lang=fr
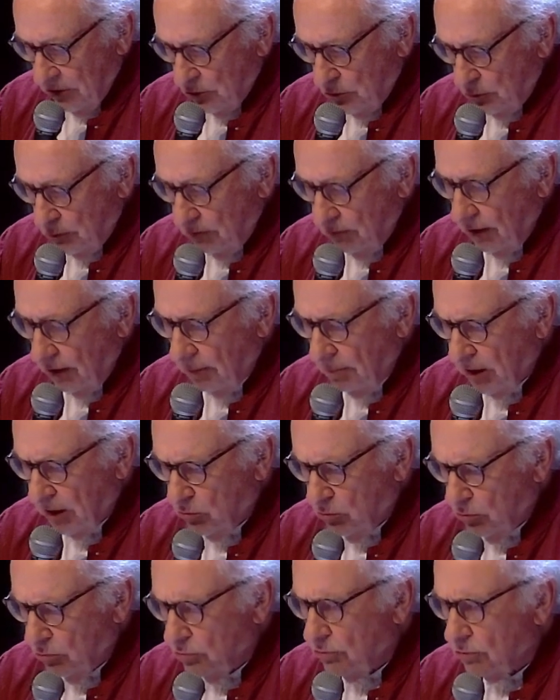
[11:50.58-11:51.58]
suivant un
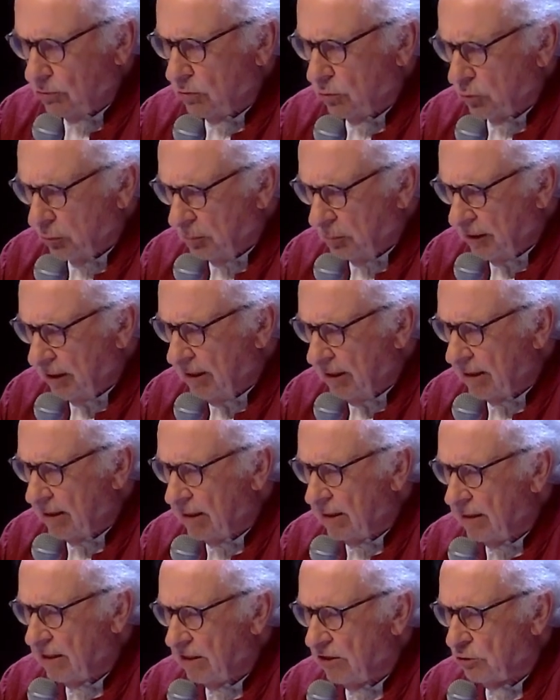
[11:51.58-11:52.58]
parcours
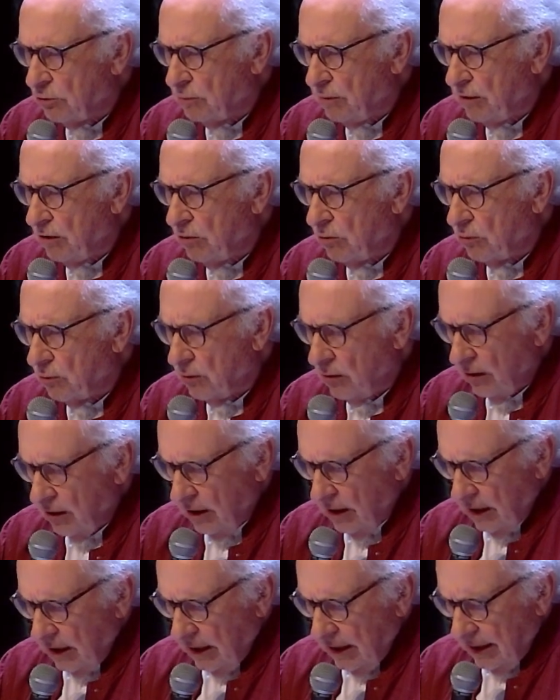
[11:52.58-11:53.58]
compliqué qui suit le
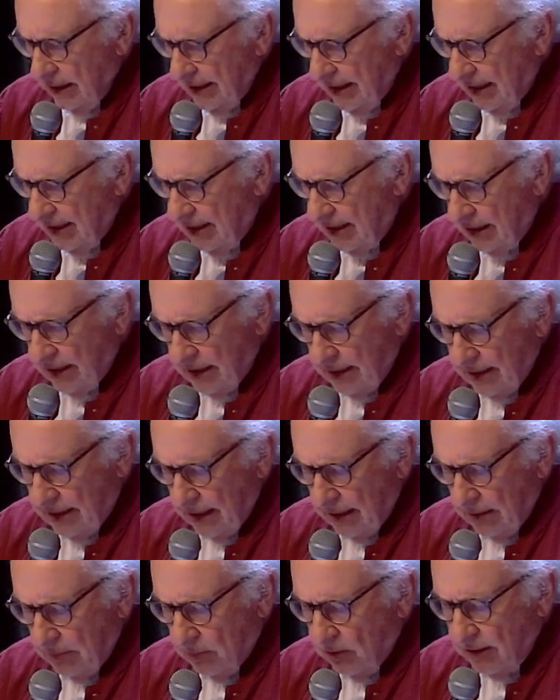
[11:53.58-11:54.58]
dessin
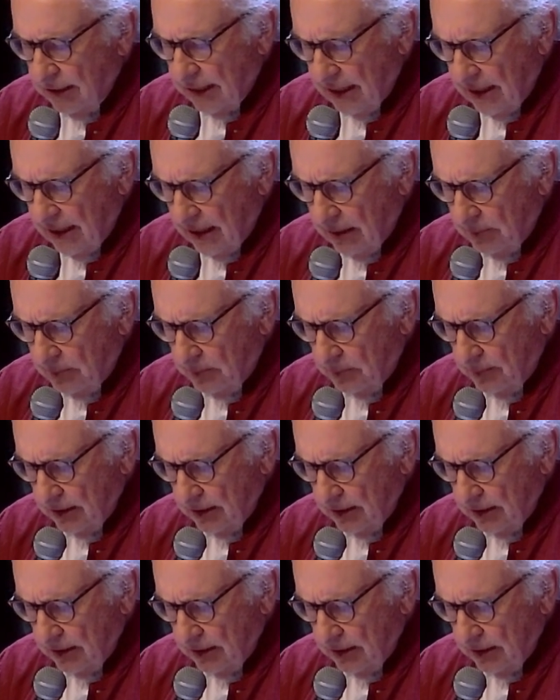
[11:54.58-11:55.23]
d'un mandala